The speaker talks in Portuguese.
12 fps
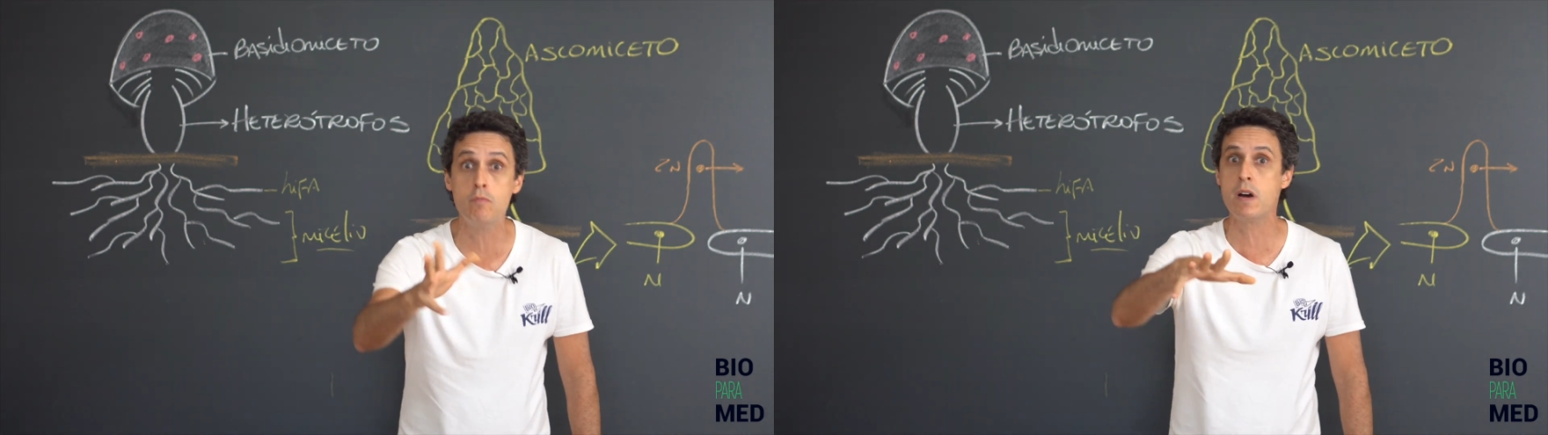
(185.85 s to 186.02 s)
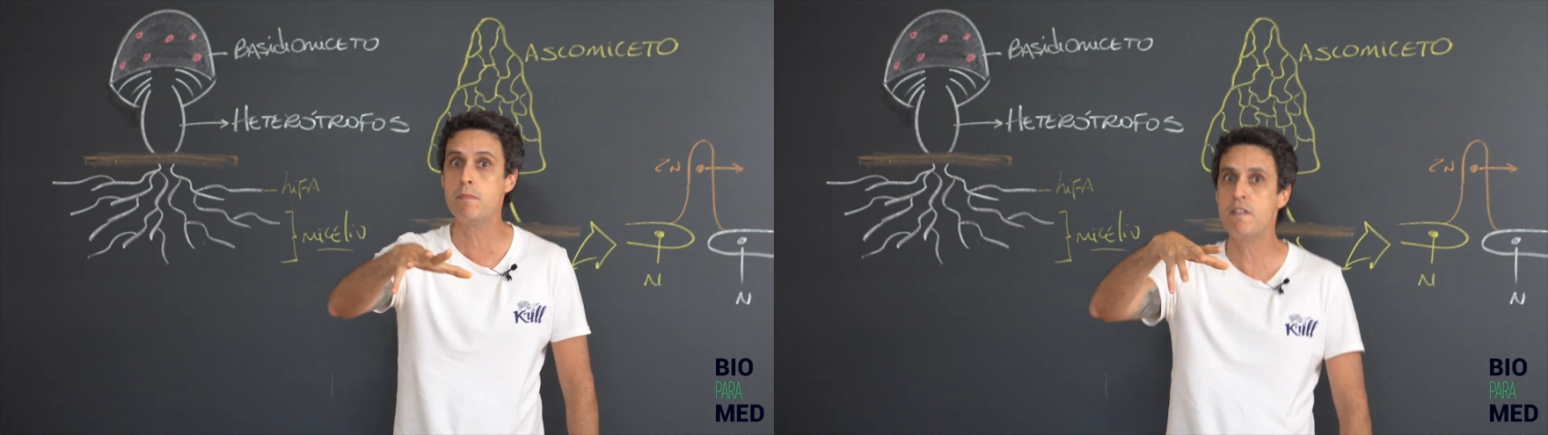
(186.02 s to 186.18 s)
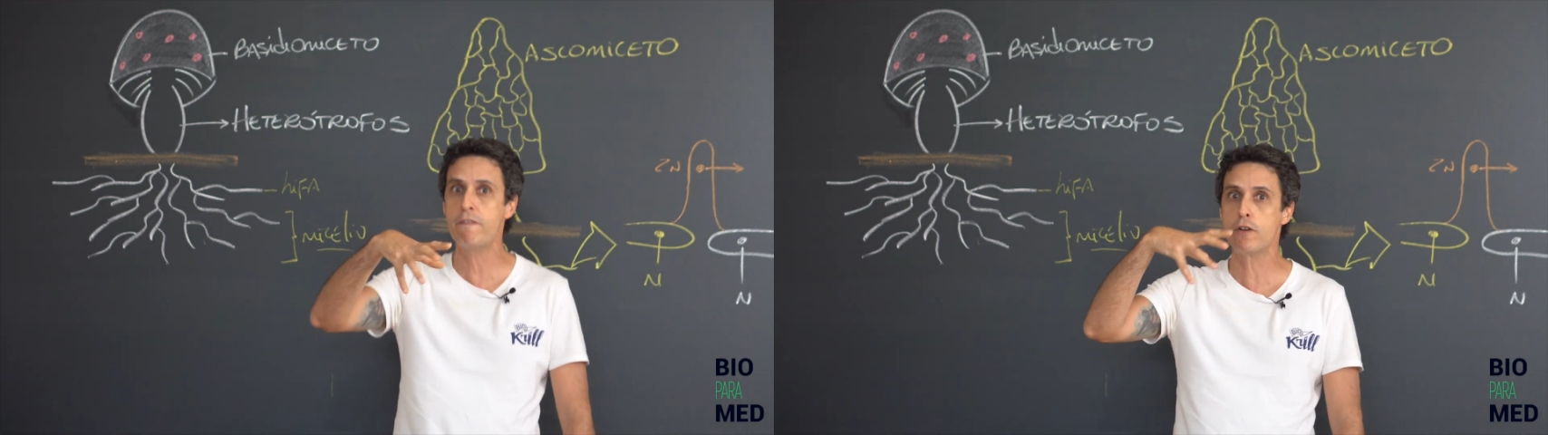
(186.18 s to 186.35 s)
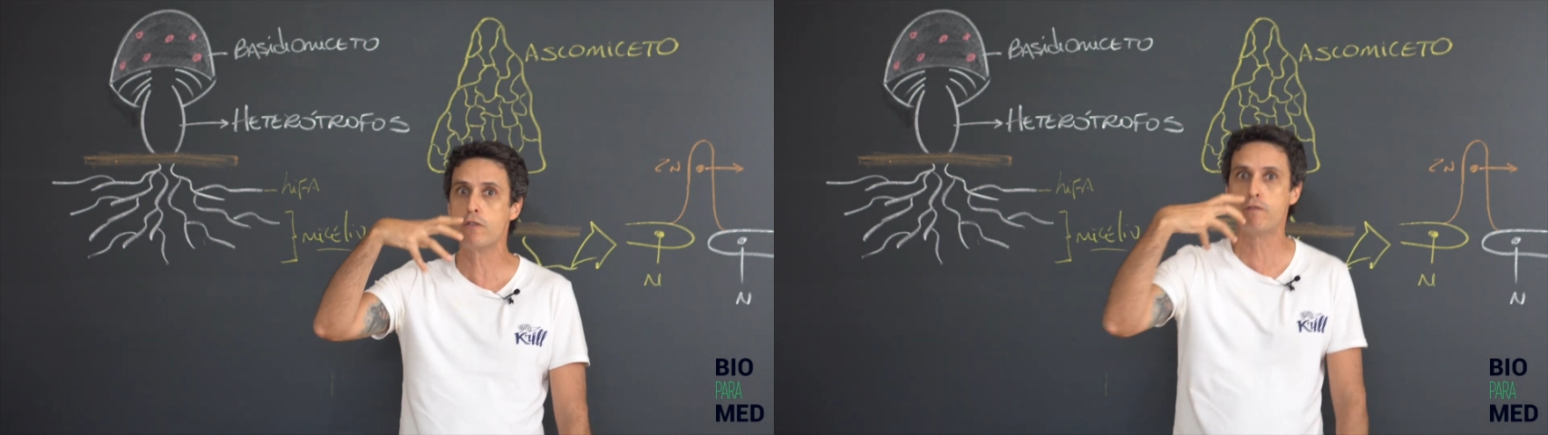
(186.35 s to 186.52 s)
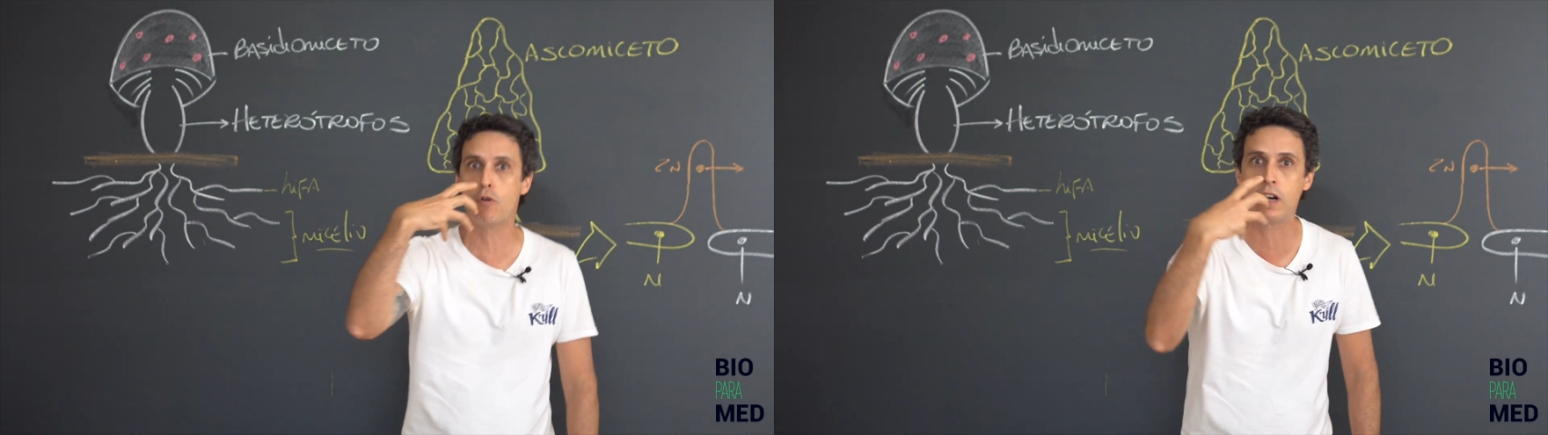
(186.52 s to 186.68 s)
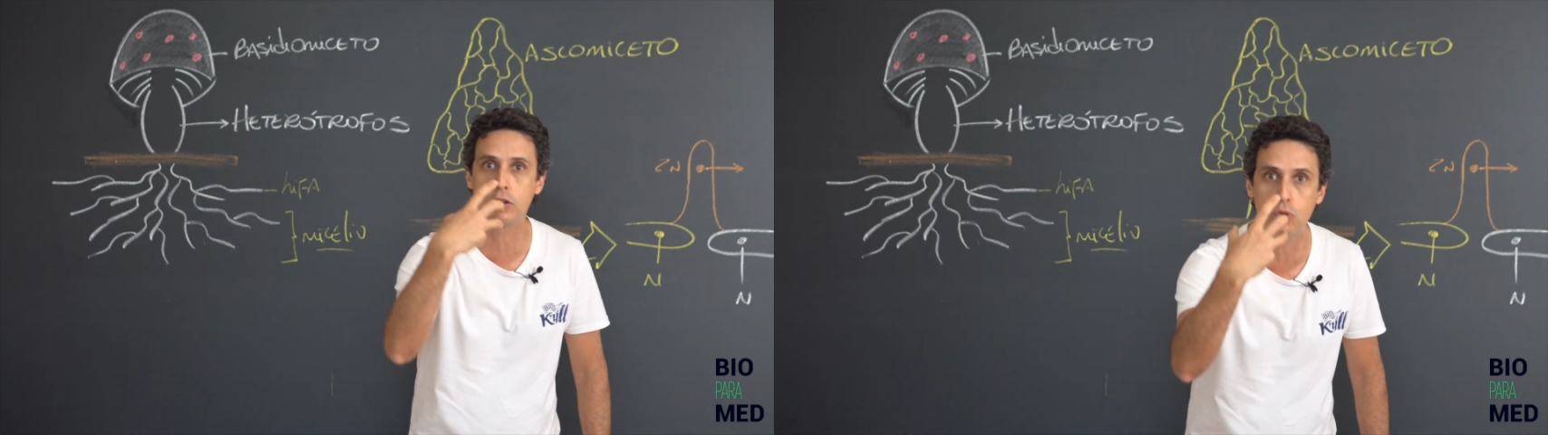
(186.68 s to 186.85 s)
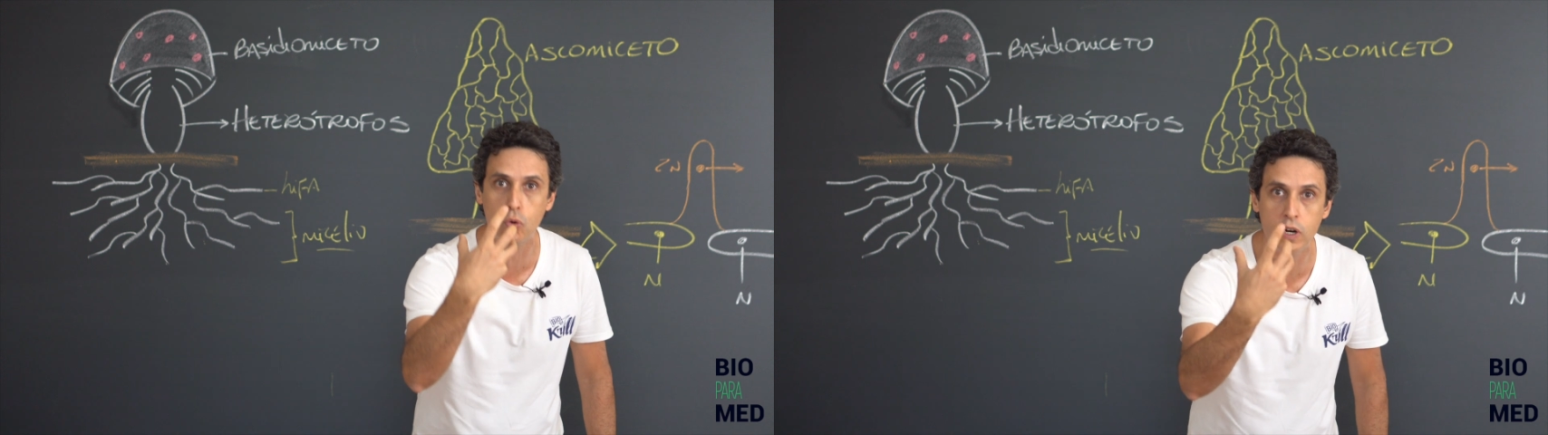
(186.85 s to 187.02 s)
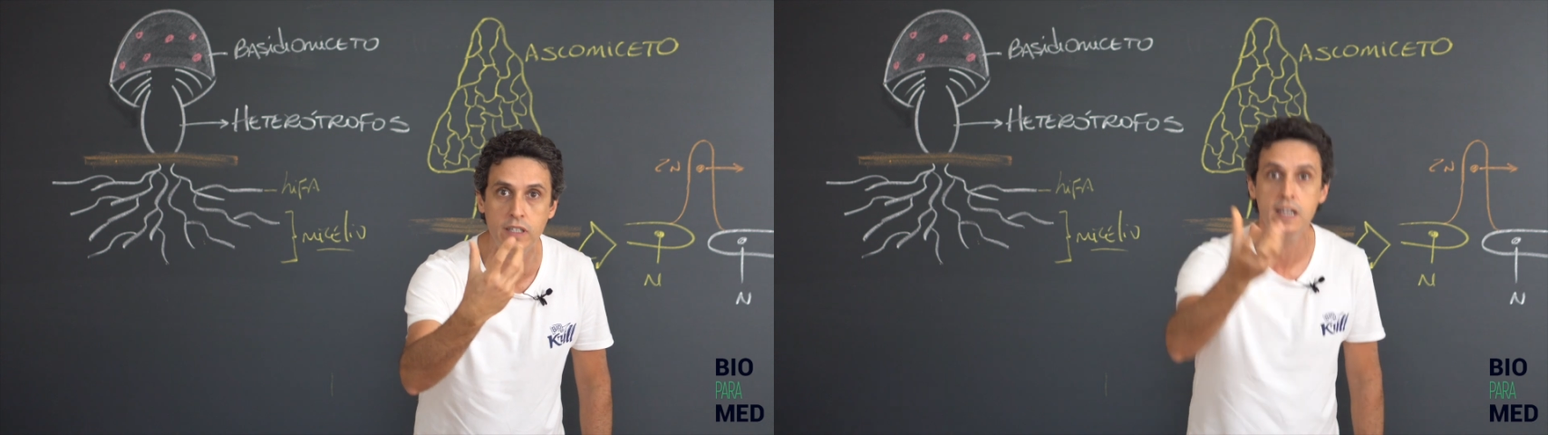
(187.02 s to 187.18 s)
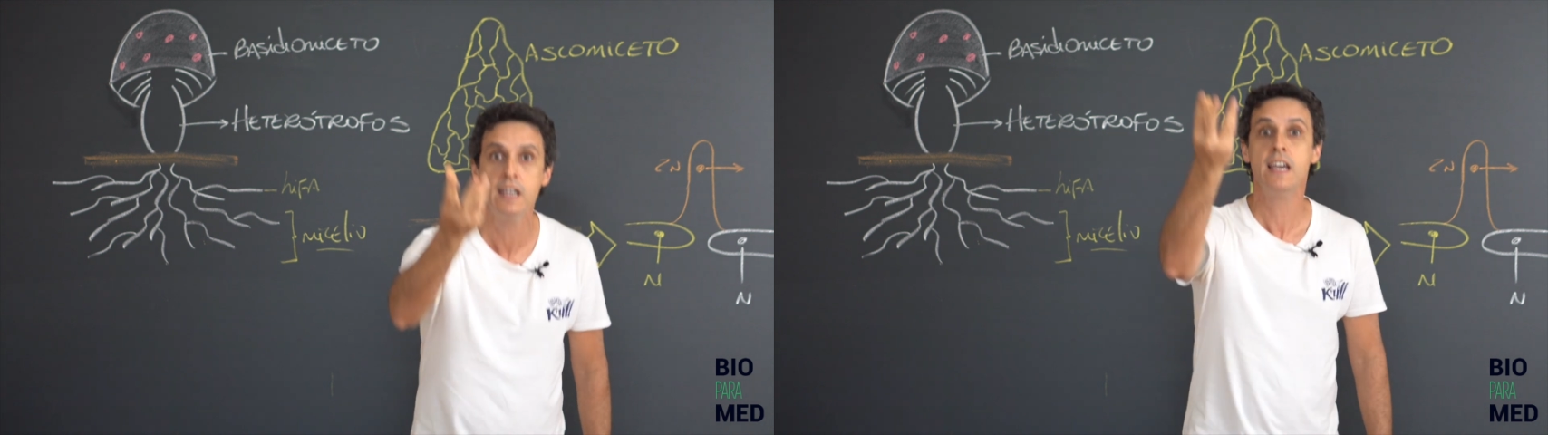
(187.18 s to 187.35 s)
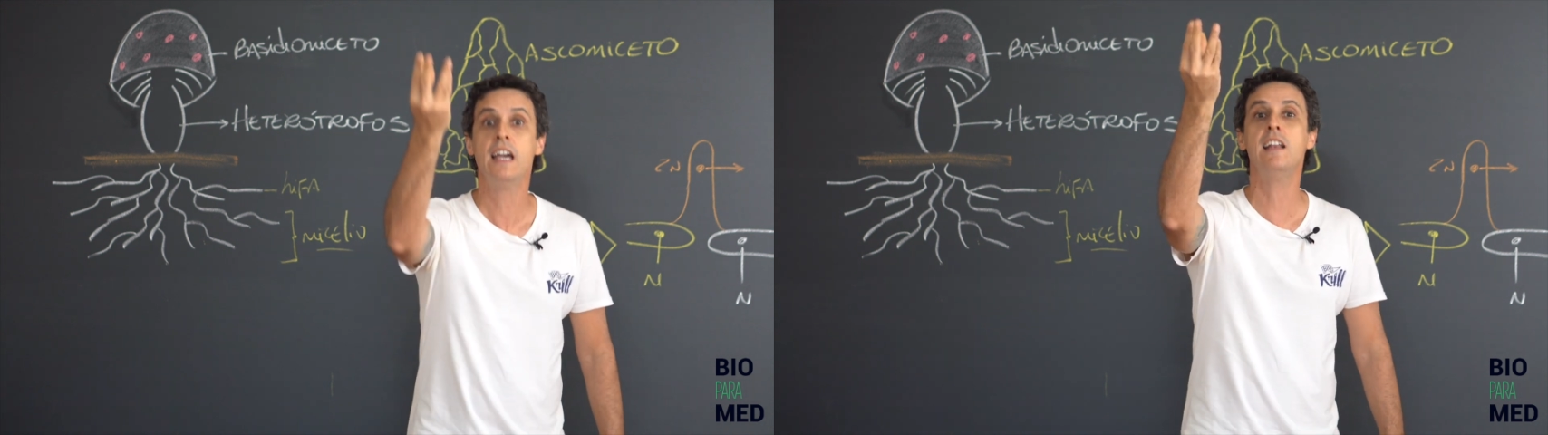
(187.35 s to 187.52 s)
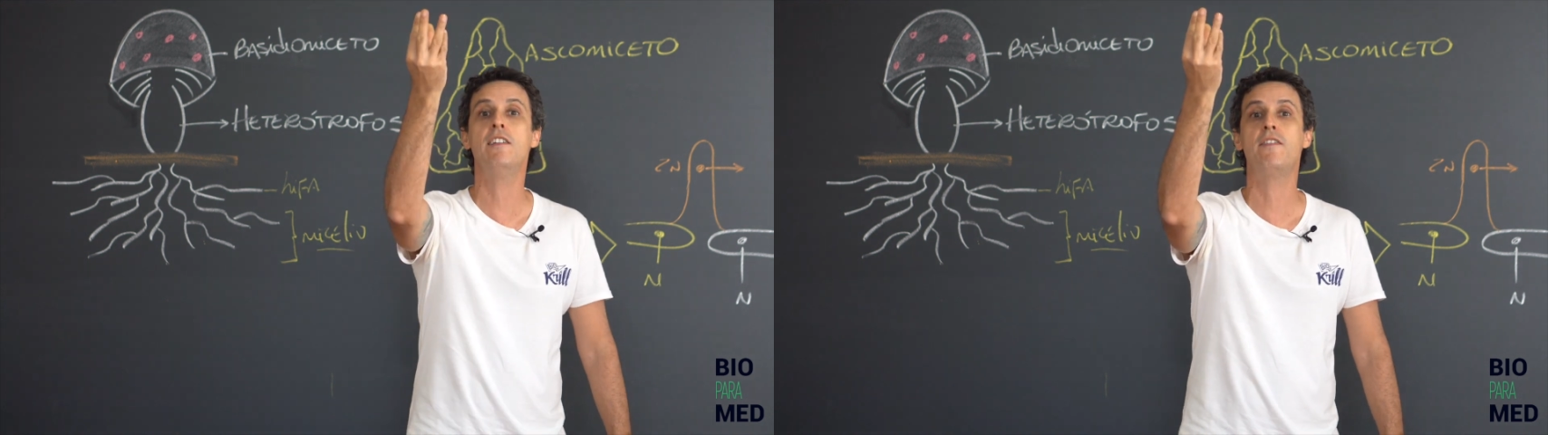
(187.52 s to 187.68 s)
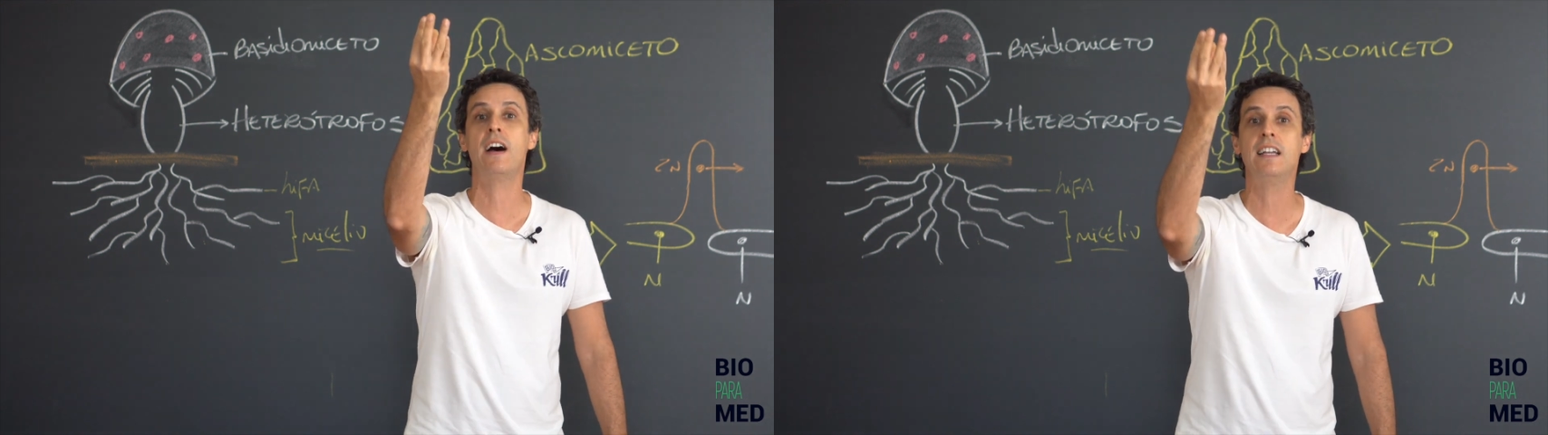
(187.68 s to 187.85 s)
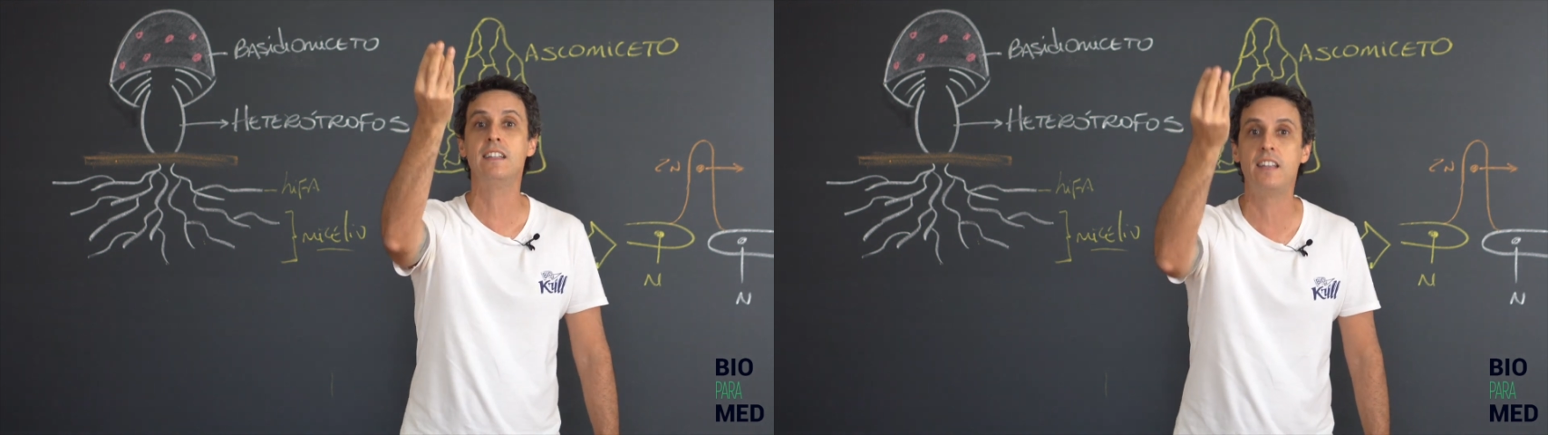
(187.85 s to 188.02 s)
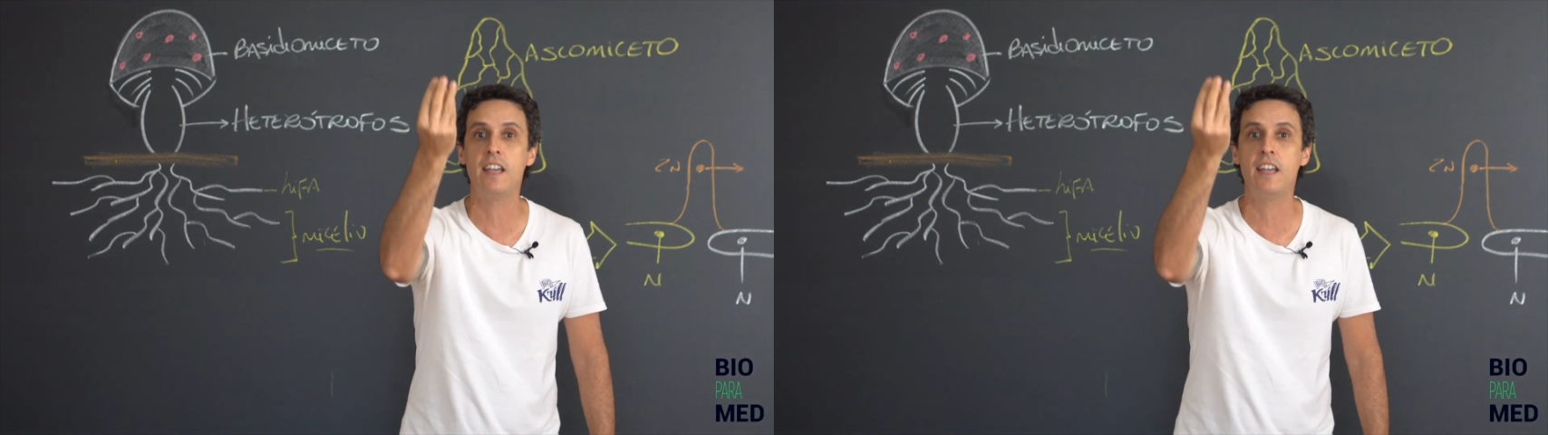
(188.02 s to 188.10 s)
um mamífero voador, ele vai